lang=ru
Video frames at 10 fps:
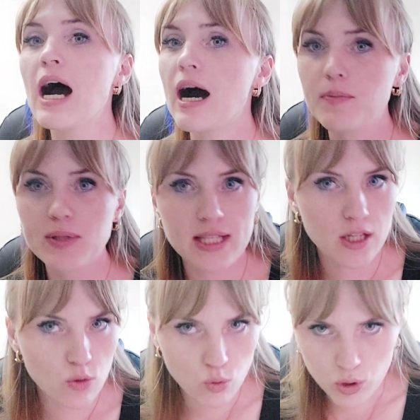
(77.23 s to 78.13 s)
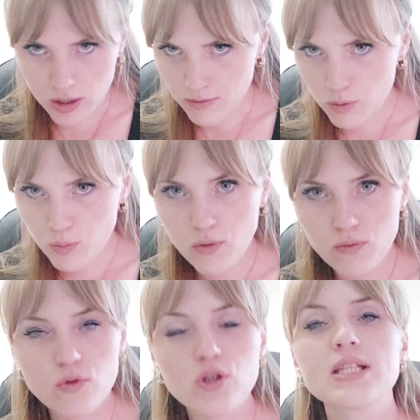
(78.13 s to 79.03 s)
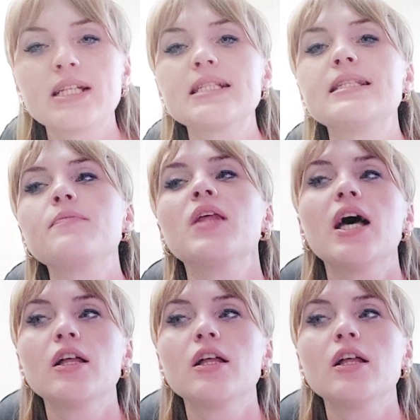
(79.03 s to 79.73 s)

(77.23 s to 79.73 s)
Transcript: абсолютно в любом возрасте.